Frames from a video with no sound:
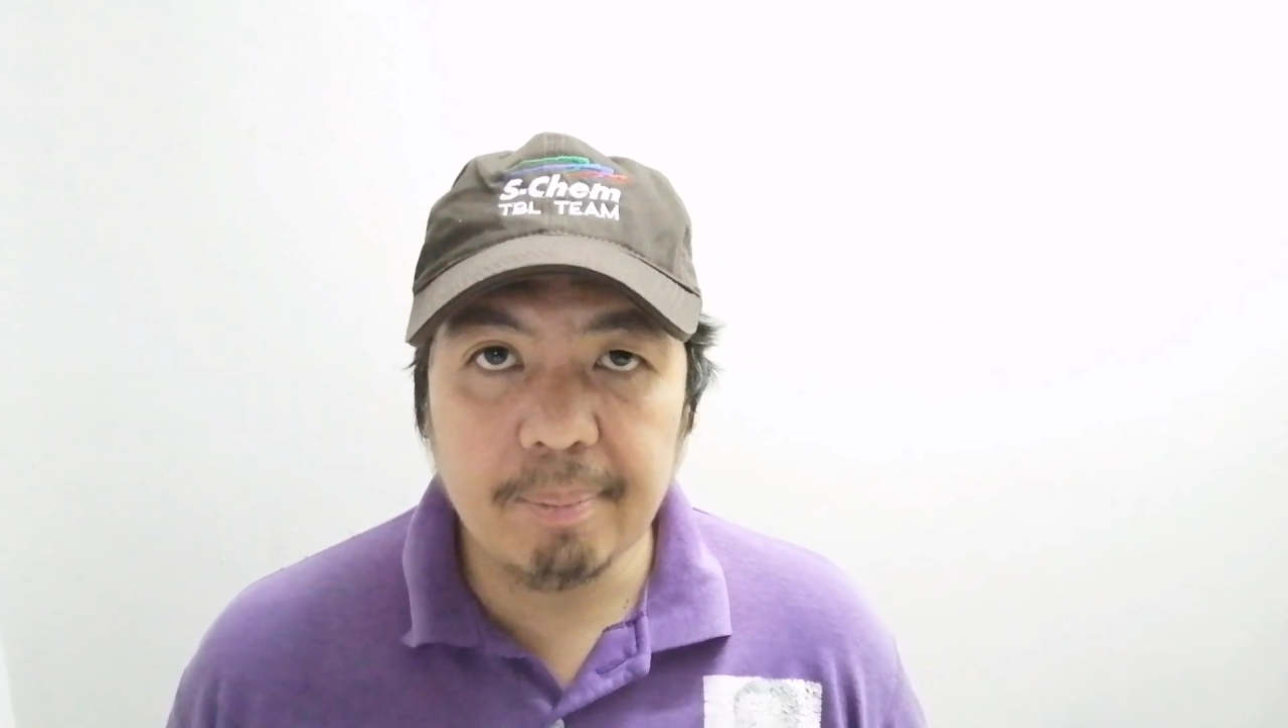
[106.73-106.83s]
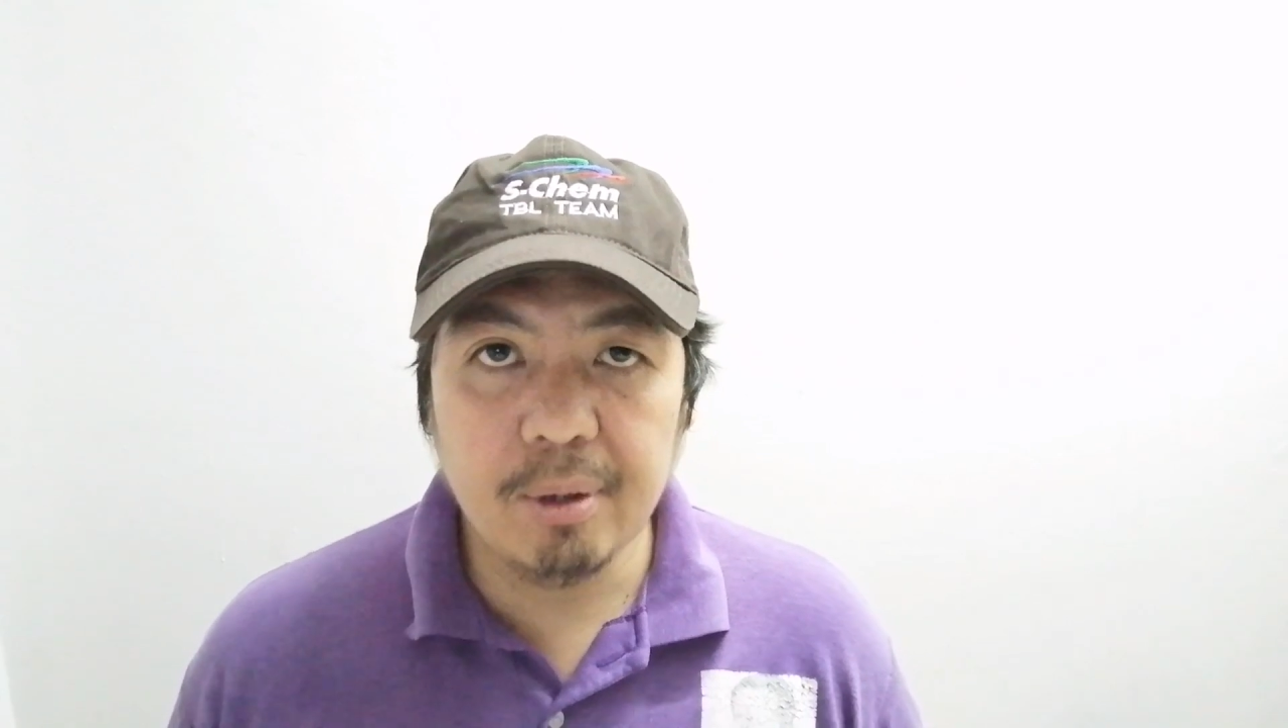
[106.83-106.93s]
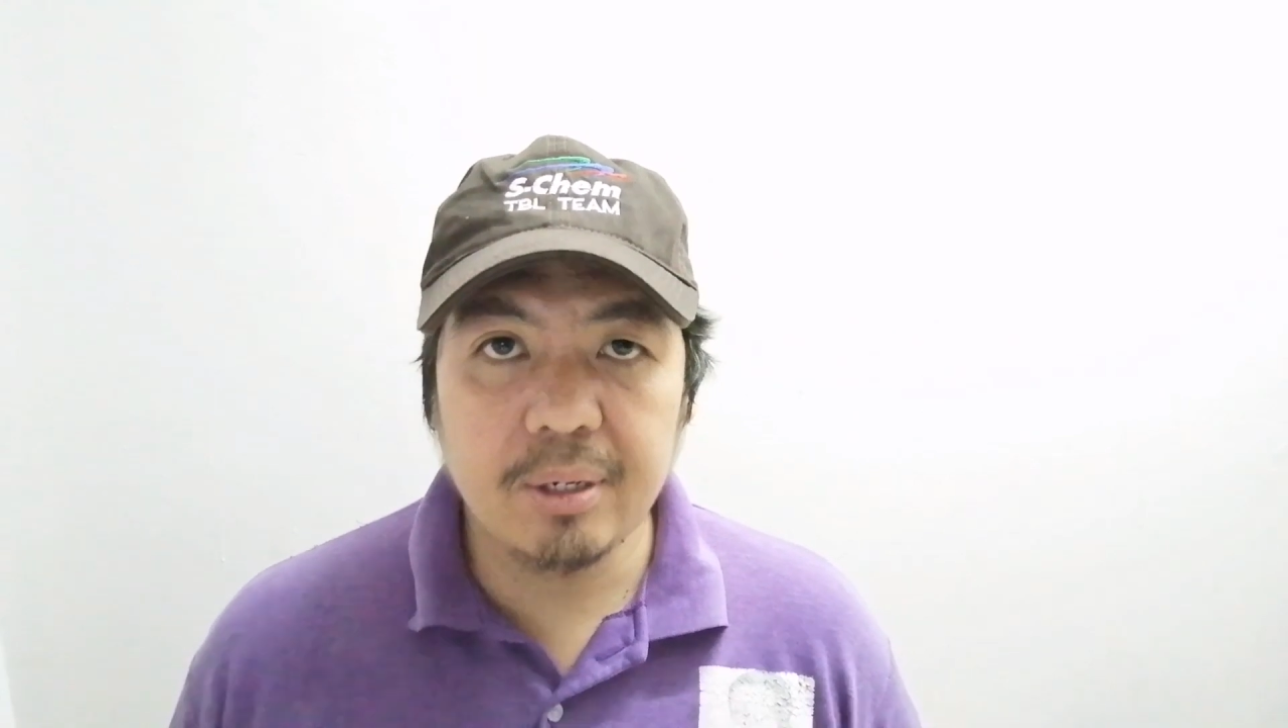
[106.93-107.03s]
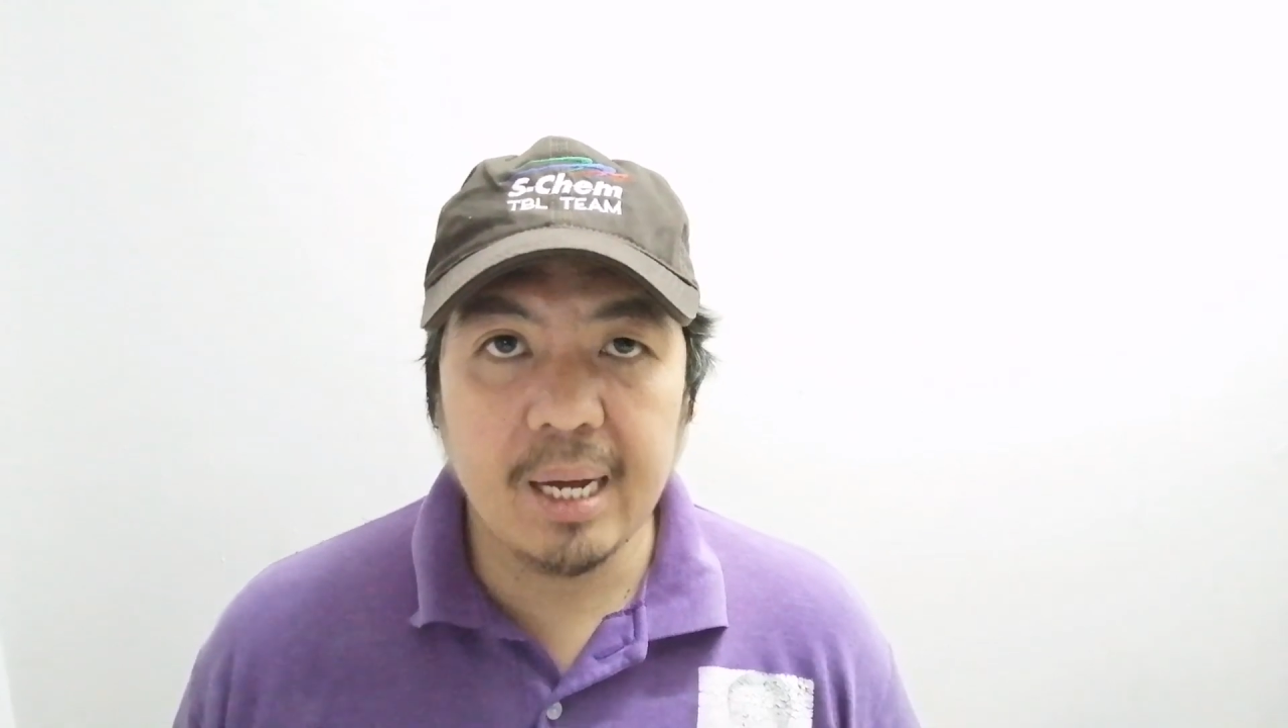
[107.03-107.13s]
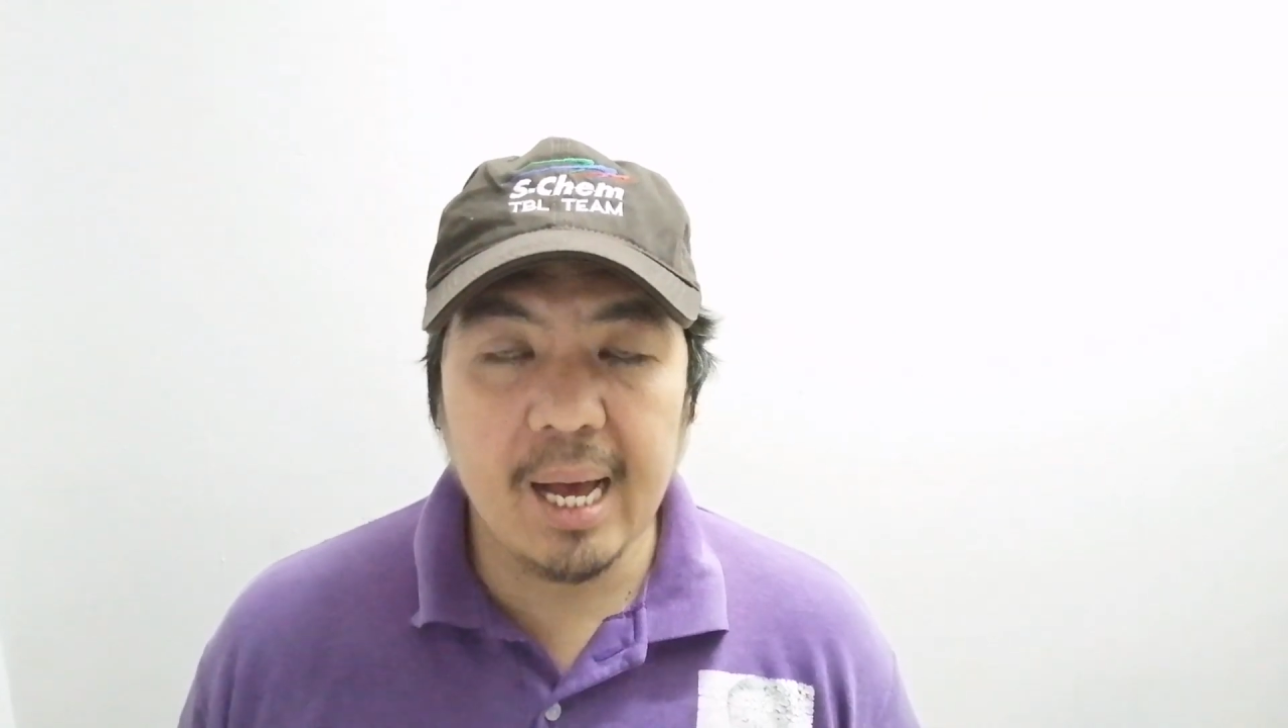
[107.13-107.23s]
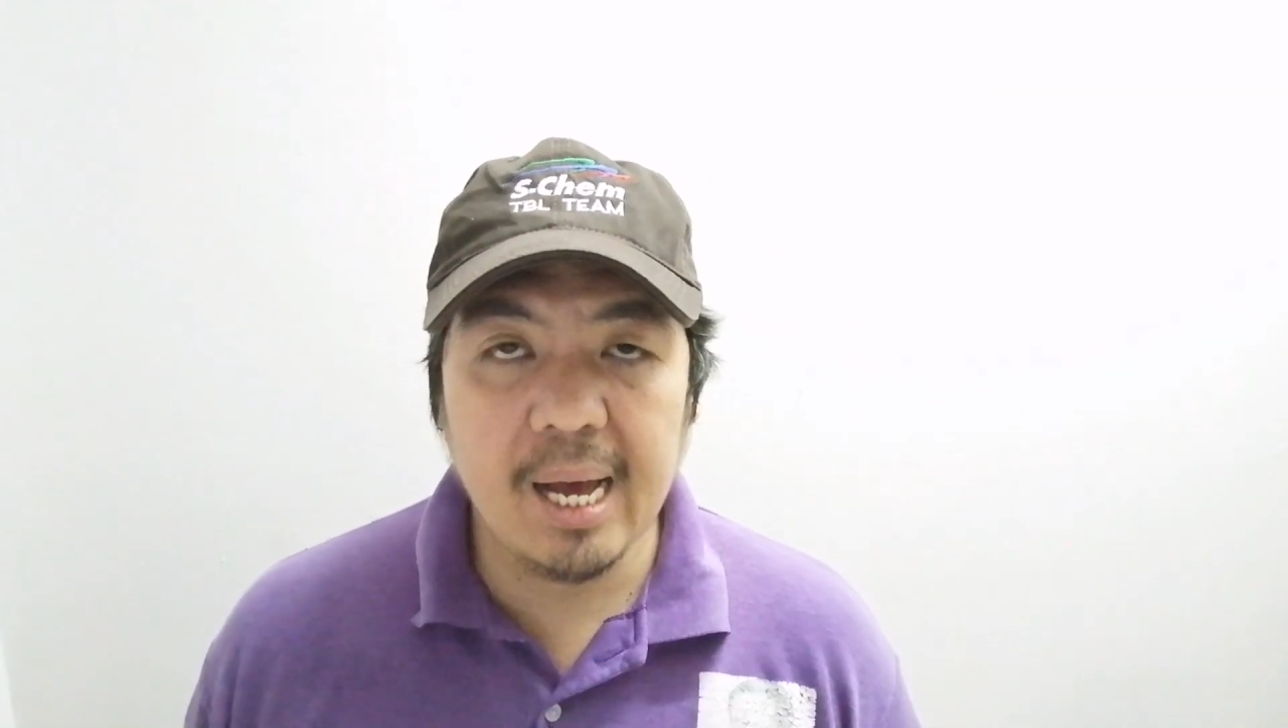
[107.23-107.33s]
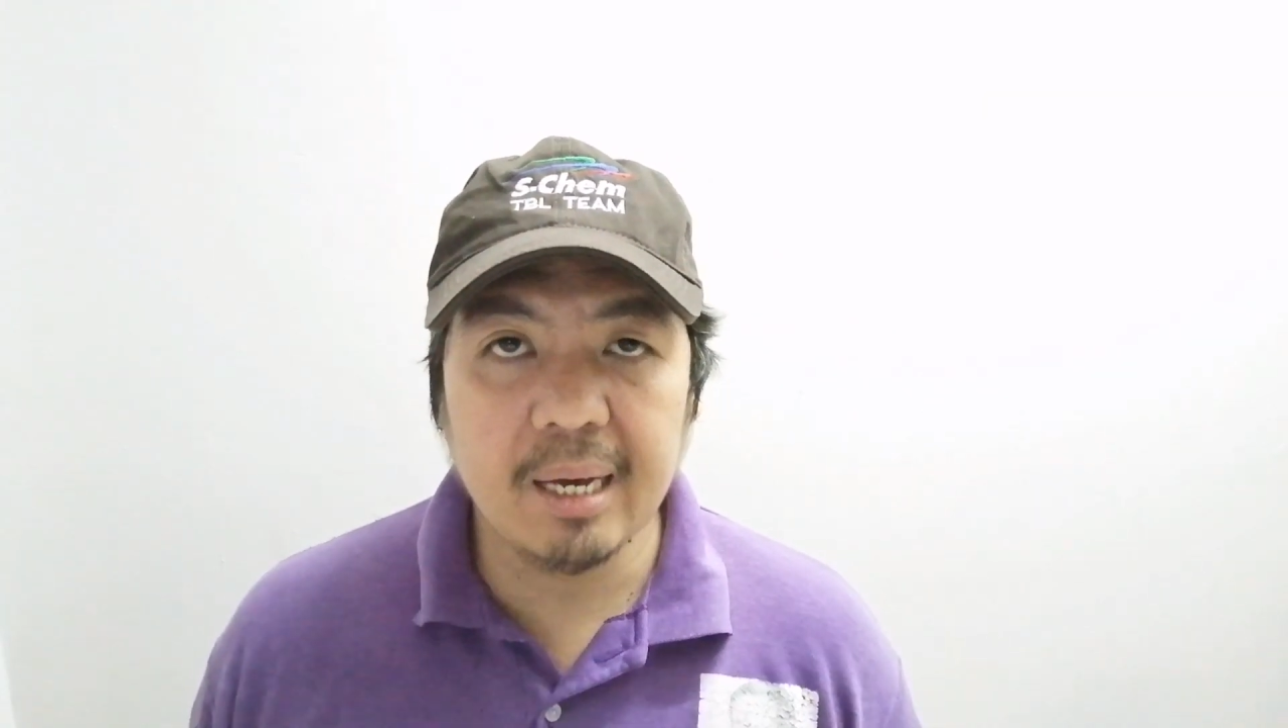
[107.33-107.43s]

po ng